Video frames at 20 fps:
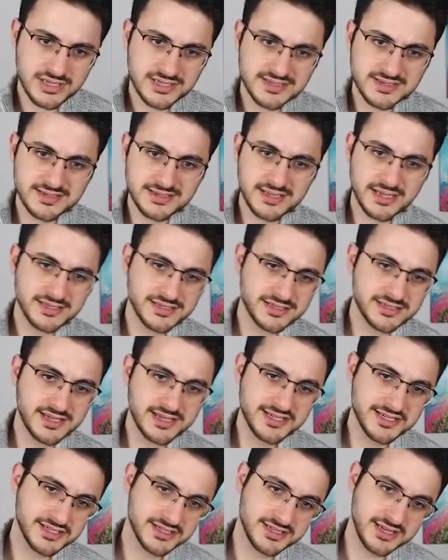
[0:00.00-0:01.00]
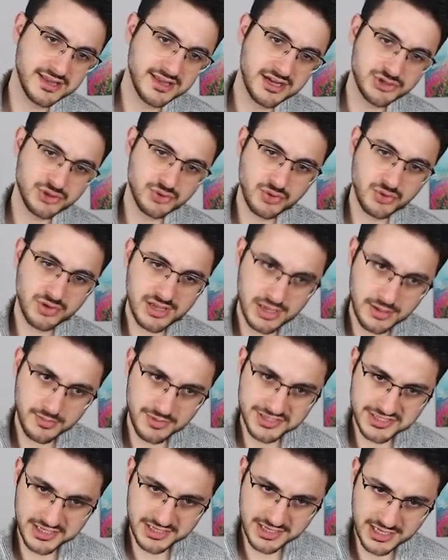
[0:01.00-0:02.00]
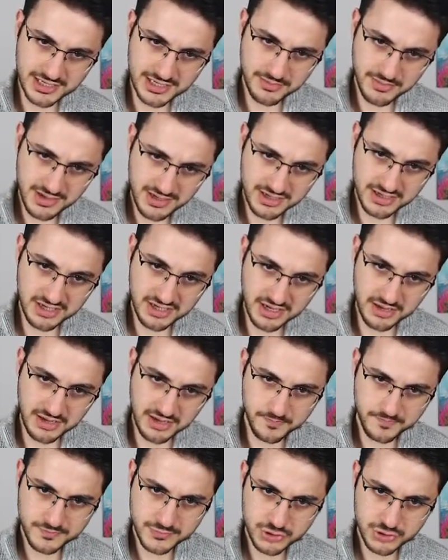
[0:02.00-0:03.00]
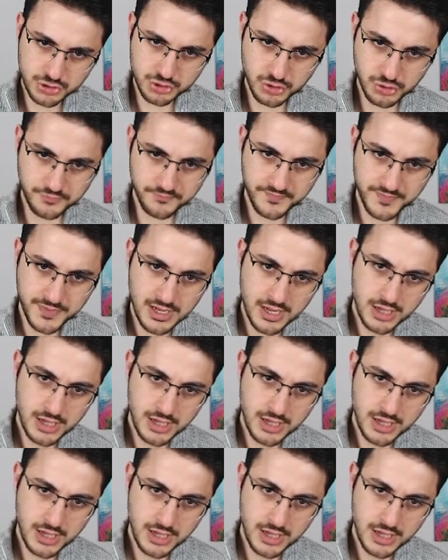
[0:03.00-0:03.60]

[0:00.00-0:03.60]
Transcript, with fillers: sizin aslında işinize daha çok yarayabilecek kelime cream. Şu.